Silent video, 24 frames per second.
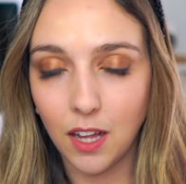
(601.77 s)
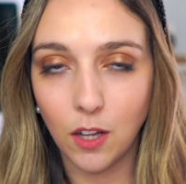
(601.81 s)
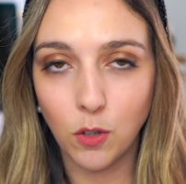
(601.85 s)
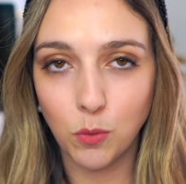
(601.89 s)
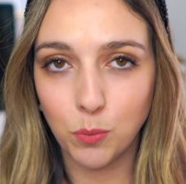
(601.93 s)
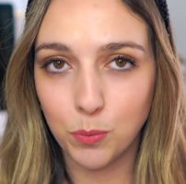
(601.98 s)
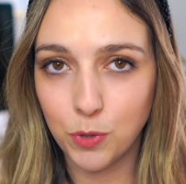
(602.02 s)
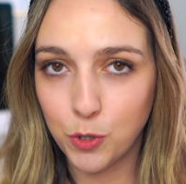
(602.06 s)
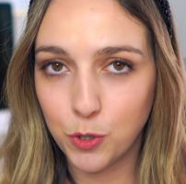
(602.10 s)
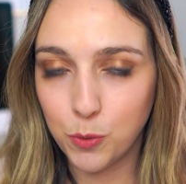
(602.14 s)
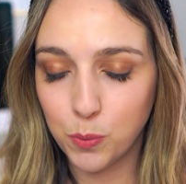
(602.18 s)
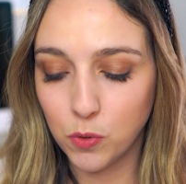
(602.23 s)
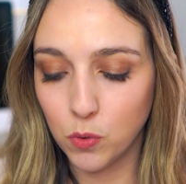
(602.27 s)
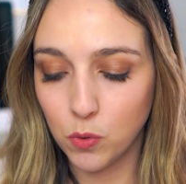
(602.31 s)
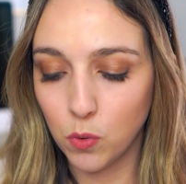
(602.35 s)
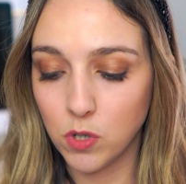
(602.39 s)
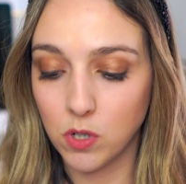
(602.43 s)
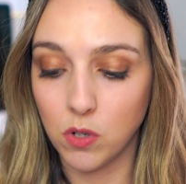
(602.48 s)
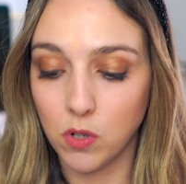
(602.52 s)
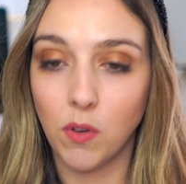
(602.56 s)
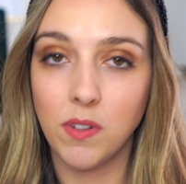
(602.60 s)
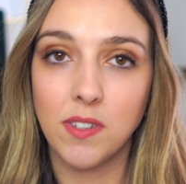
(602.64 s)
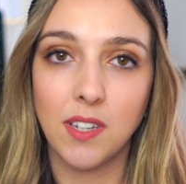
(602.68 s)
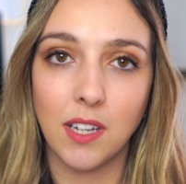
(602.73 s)
algumas
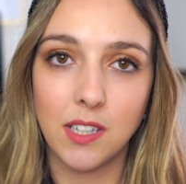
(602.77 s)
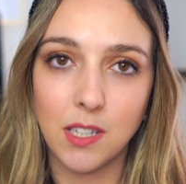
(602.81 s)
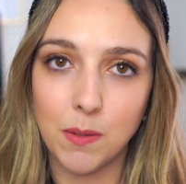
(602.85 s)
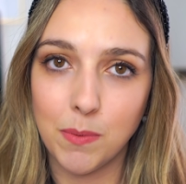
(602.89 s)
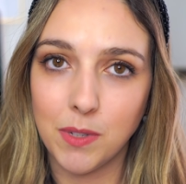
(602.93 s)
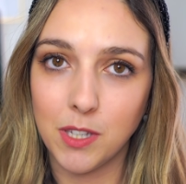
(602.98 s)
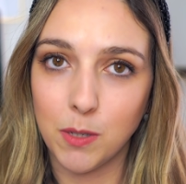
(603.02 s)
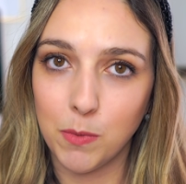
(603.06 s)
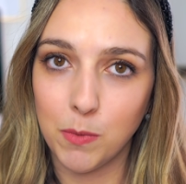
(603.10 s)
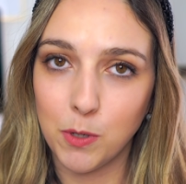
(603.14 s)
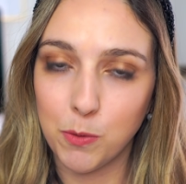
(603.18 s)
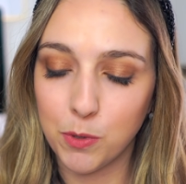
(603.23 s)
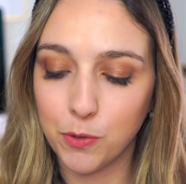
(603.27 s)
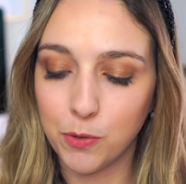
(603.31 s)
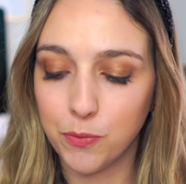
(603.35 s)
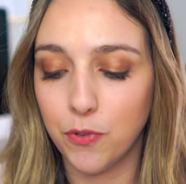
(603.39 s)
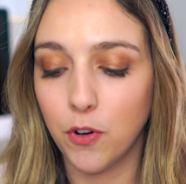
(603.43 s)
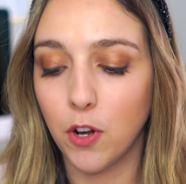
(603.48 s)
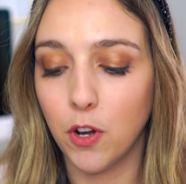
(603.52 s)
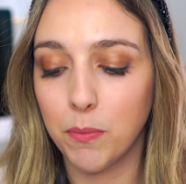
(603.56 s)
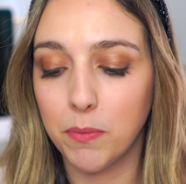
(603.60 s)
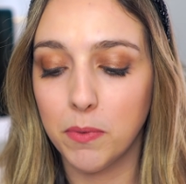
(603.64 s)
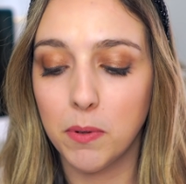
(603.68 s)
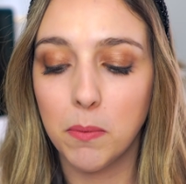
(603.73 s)
pessoas, não exatamente da mesma
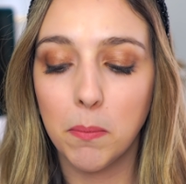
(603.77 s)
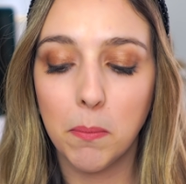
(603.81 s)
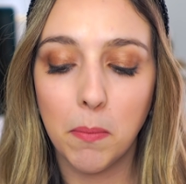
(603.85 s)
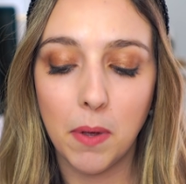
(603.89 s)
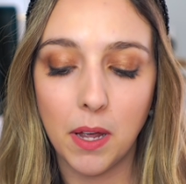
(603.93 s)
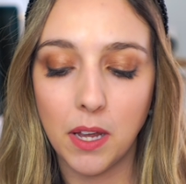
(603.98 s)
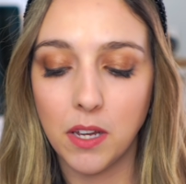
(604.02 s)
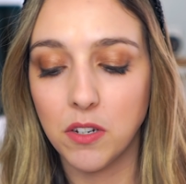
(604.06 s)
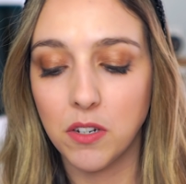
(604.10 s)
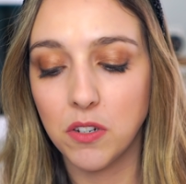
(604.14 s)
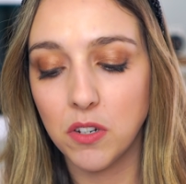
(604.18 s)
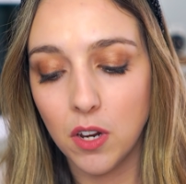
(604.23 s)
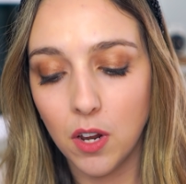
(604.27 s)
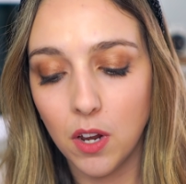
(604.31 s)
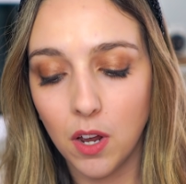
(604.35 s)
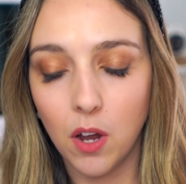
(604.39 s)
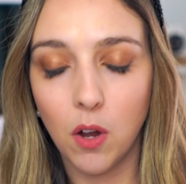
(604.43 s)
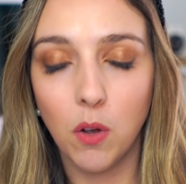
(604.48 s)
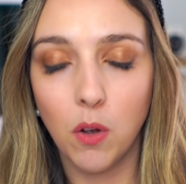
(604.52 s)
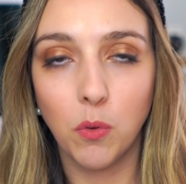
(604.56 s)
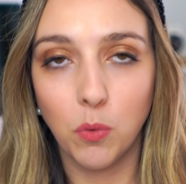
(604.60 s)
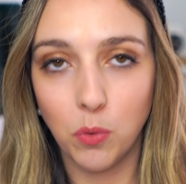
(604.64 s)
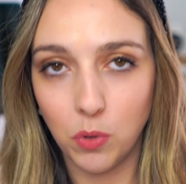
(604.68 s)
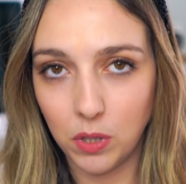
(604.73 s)
forma, mas
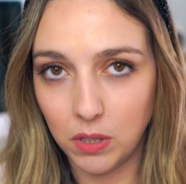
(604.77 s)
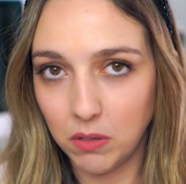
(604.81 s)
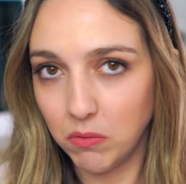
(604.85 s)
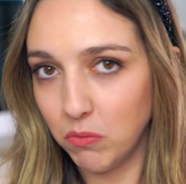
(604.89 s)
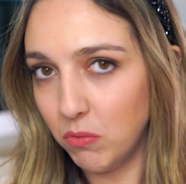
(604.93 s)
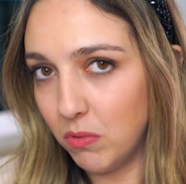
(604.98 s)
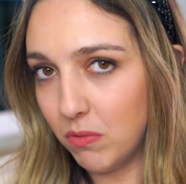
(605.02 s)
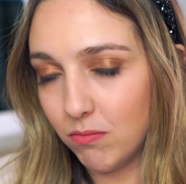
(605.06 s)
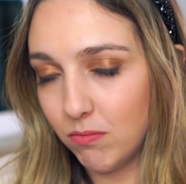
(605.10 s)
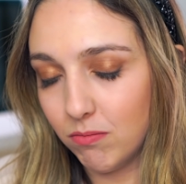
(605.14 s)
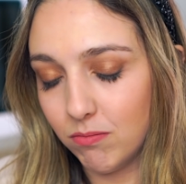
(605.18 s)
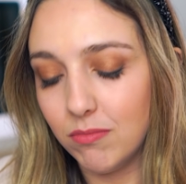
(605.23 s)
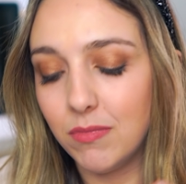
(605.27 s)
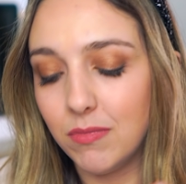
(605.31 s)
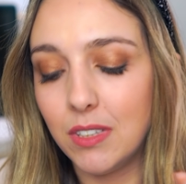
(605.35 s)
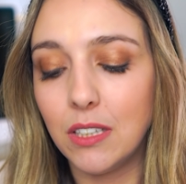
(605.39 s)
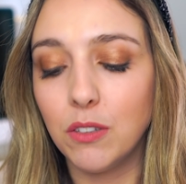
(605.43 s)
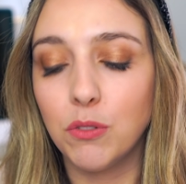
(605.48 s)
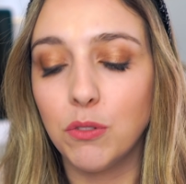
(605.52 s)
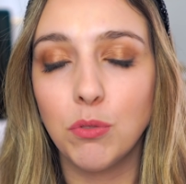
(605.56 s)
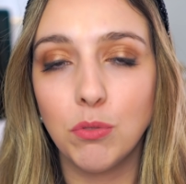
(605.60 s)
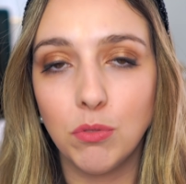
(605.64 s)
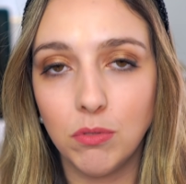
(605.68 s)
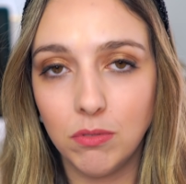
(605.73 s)
hum,
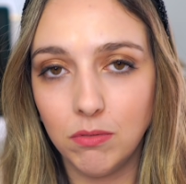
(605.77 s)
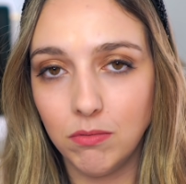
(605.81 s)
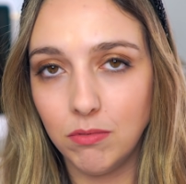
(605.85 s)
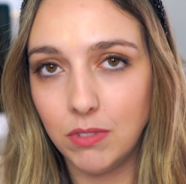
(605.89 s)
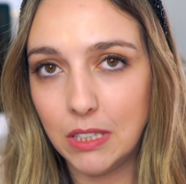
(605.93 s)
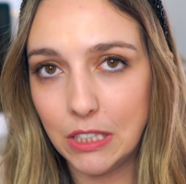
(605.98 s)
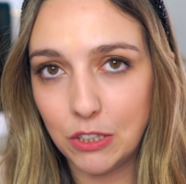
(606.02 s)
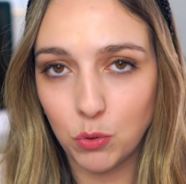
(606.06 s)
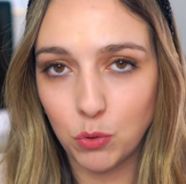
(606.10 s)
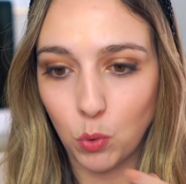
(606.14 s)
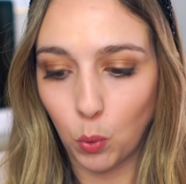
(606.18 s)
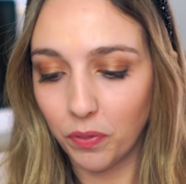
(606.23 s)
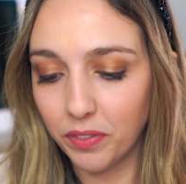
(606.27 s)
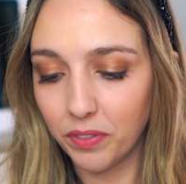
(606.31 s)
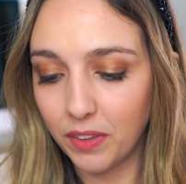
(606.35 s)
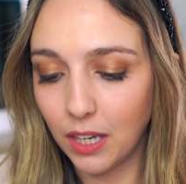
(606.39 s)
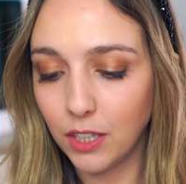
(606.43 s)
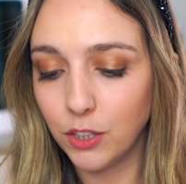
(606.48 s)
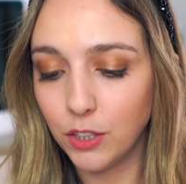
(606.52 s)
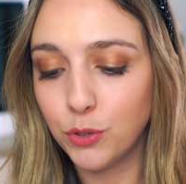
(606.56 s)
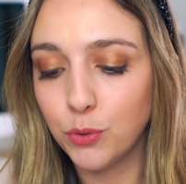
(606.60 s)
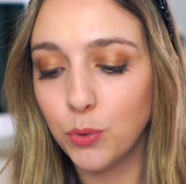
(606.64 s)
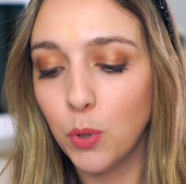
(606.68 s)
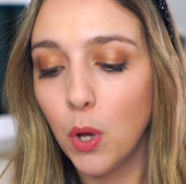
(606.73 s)
dentro deste
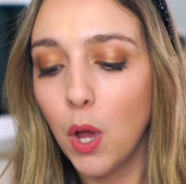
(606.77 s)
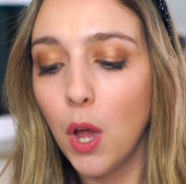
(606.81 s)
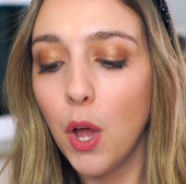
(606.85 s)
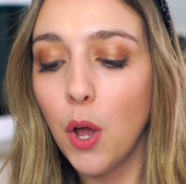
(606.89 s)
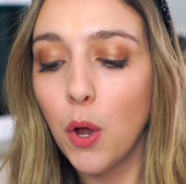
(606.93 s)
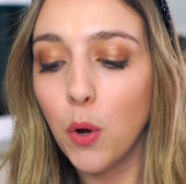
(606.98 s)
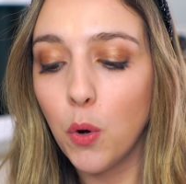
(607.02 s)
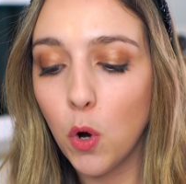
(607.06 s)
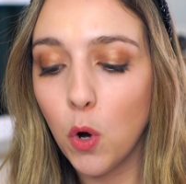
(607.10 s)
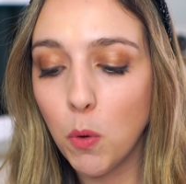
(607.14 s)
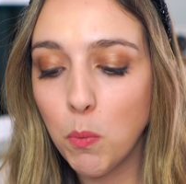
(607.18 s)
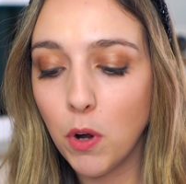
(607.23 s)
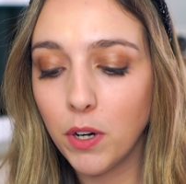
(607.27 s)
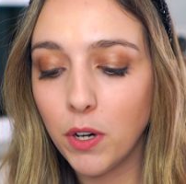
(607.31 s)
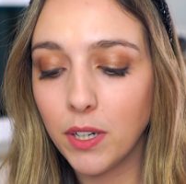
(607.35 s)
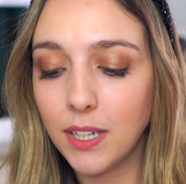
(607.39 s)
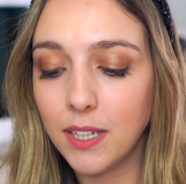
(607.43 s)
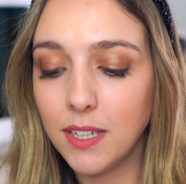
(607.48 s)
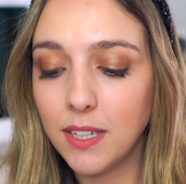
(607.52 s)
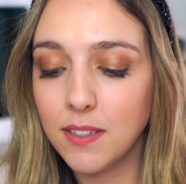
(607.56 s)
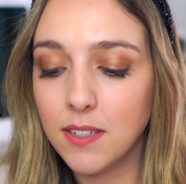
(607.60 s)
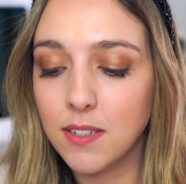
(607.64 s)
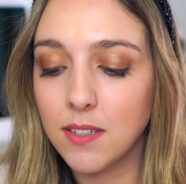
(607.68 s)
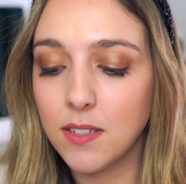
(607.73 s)
contexto, como
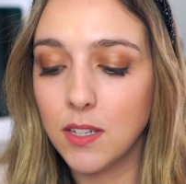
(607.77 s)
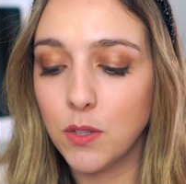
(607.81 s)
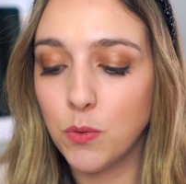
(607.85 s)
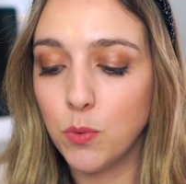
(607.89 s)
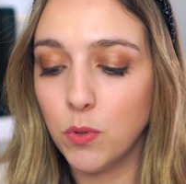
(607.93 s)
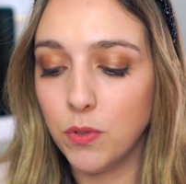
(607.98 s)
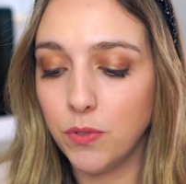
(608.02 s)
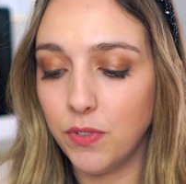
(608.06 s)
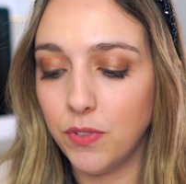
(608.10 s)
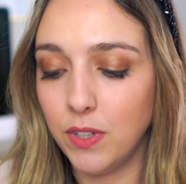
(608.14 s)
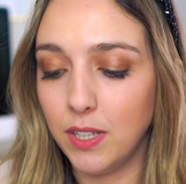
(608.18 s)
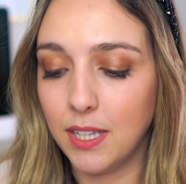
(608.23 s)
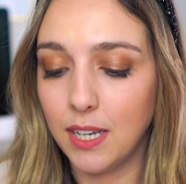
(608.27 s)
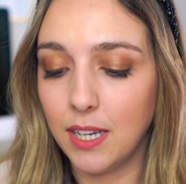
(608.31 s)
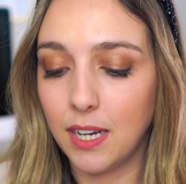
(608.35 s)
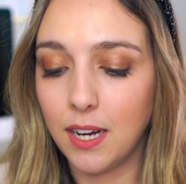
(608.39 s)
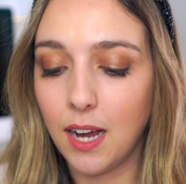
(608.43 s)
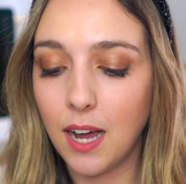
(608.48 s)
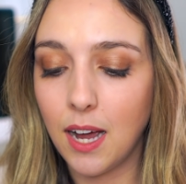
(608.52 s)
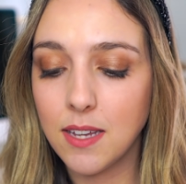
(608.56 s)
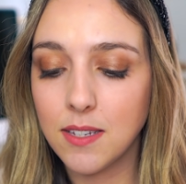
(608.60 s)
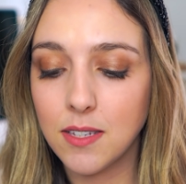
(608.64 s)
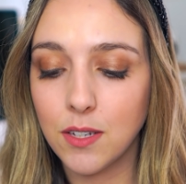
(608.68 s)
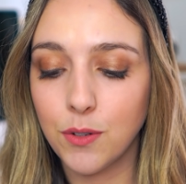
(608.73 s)
organizas a tua vida,
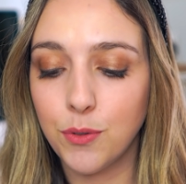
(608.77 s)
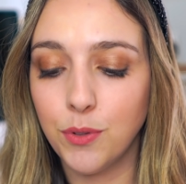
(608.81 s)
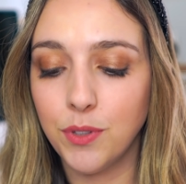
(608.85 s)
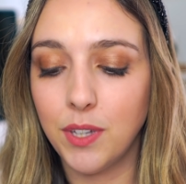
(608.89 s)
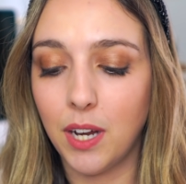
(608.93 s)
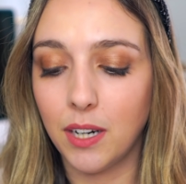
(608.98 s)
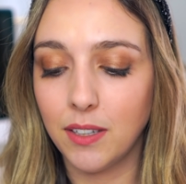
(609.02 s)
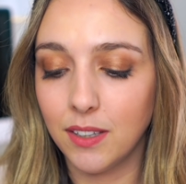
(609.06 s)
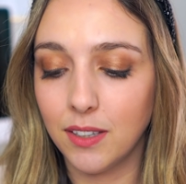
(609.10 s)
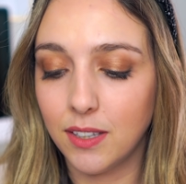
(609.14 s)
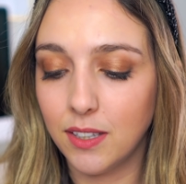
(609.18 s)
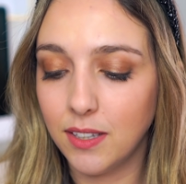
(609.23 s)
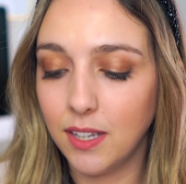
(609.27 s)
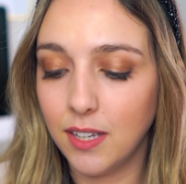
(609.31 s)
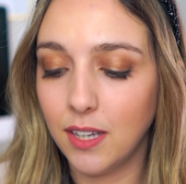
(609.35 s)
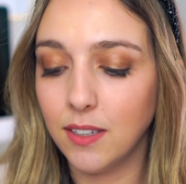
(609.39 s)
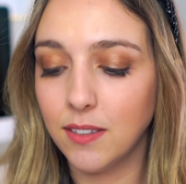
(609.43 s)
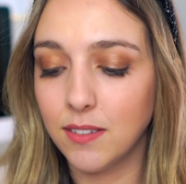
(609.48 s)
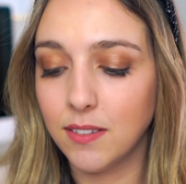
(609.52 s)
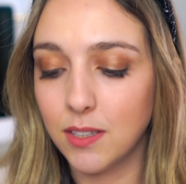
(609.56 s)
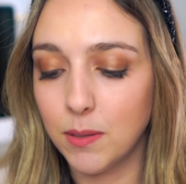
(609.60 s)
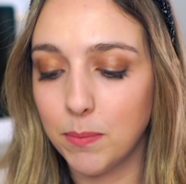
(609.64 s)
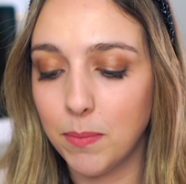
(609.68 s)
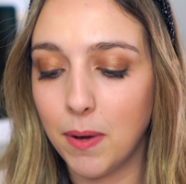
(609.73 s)
casa, cuidar da
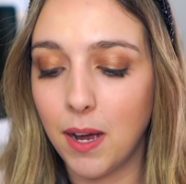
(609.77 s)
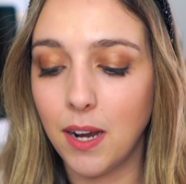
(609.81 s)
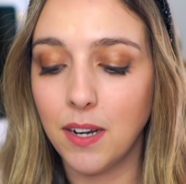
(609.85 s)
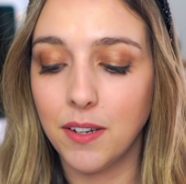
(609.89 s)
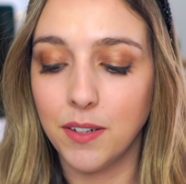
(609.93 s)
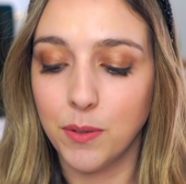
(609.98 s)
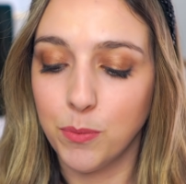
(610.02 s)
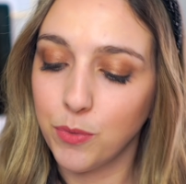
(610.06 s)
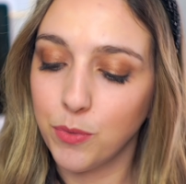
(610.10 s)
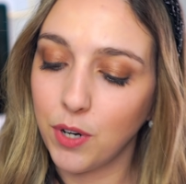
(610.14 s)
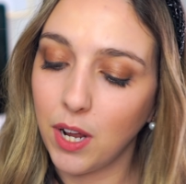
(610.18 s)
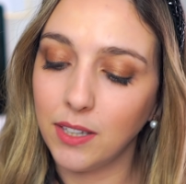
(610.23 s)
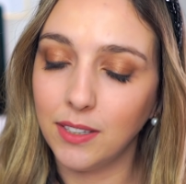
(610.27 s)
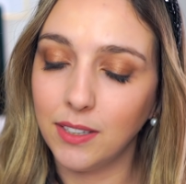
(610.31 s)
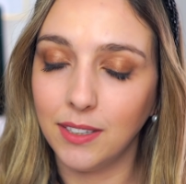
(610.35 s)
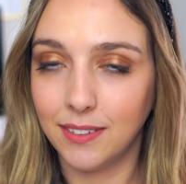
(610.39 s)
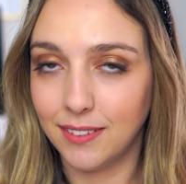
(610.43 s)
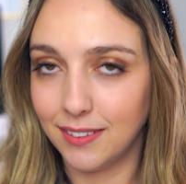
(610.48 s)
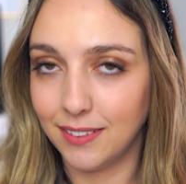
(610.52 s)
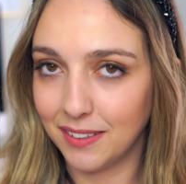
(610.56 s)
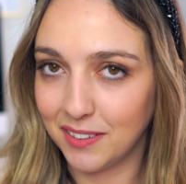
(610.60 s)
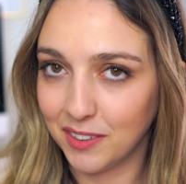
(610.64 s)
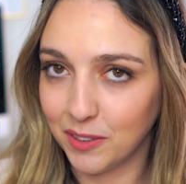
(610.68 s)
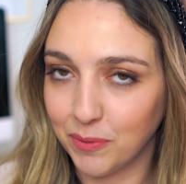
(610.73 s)
cadela, trabalho, namorada,
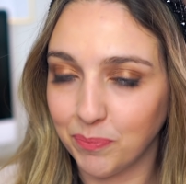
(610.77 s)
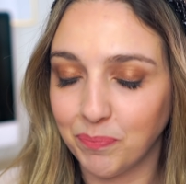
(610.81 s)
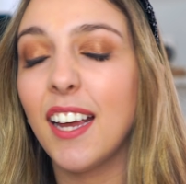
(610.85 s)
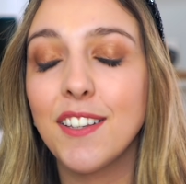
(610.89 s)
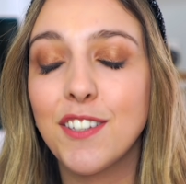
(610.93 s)
etc.